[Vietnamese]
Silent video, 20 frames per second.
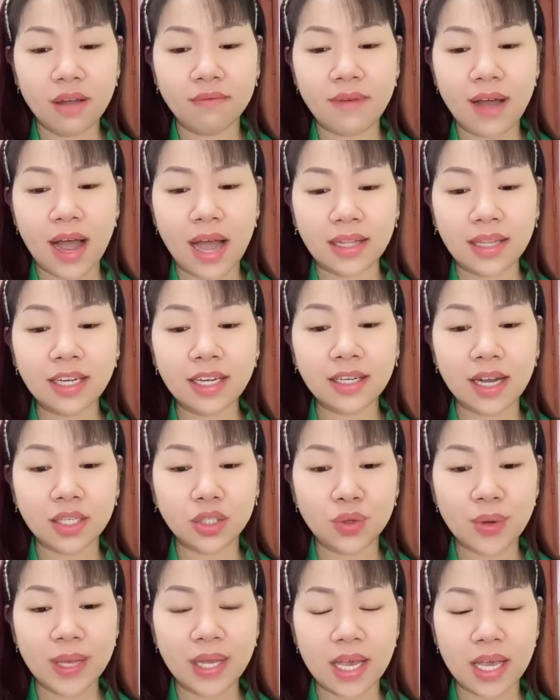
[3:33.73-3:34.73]
và tích
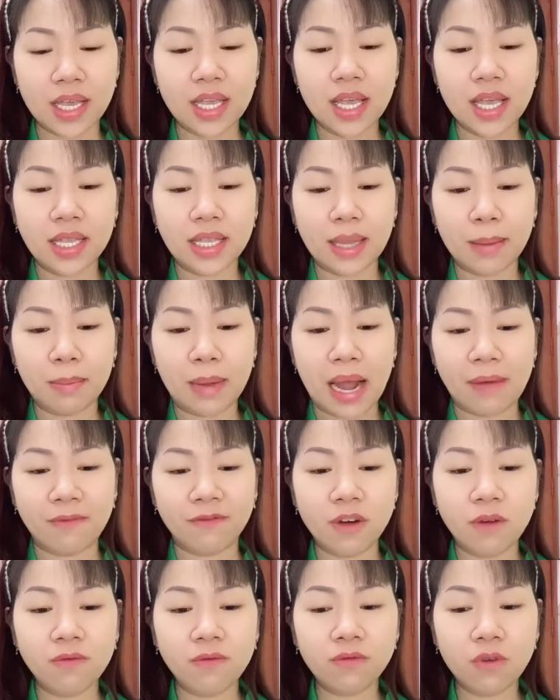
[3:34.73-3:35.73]
cực suy nghĩ nhằm làm
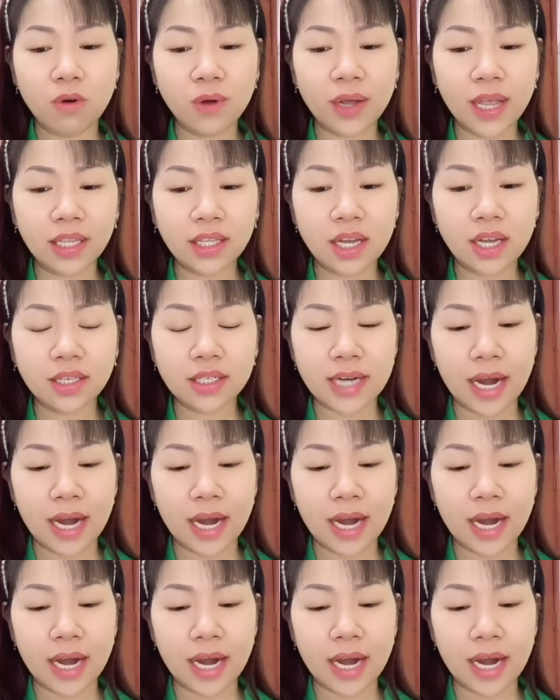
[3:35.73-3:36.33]
phong phú kiến thức